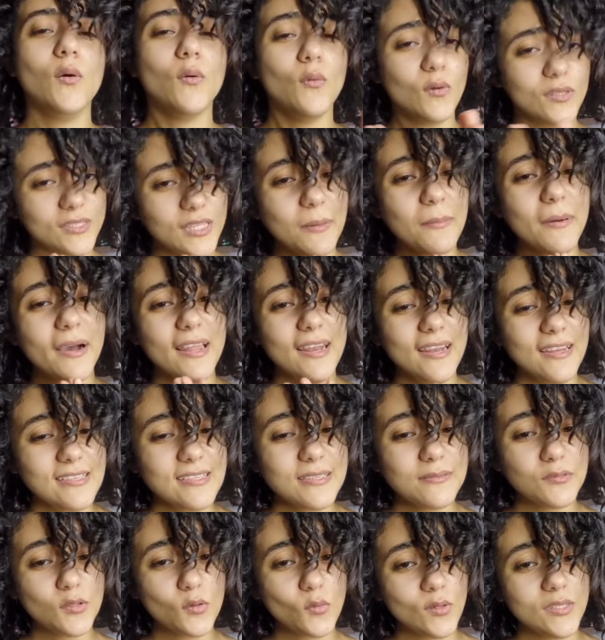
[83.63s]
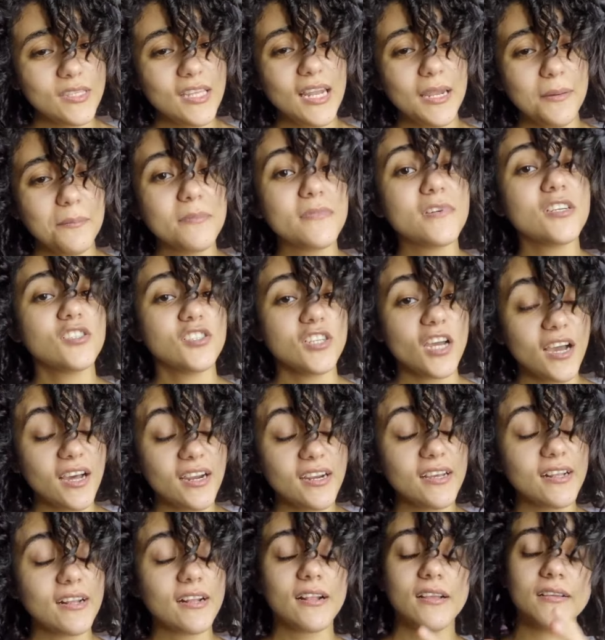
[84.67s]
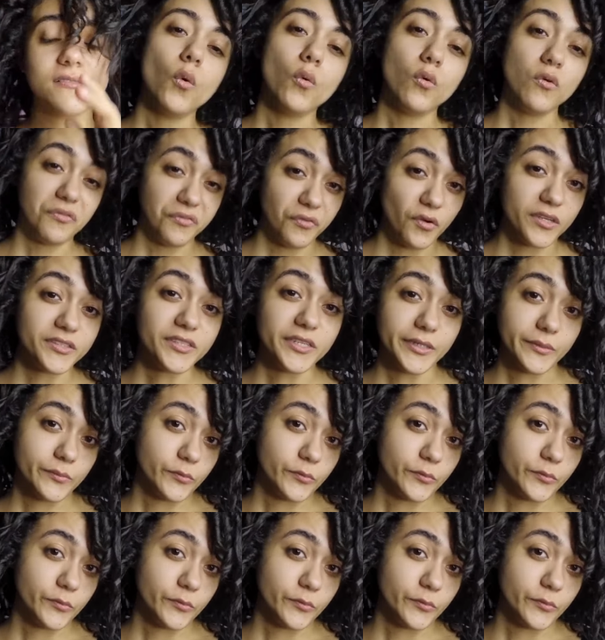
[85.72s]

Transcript: وطبعا لازم تكوني لما شعرك وفي وضع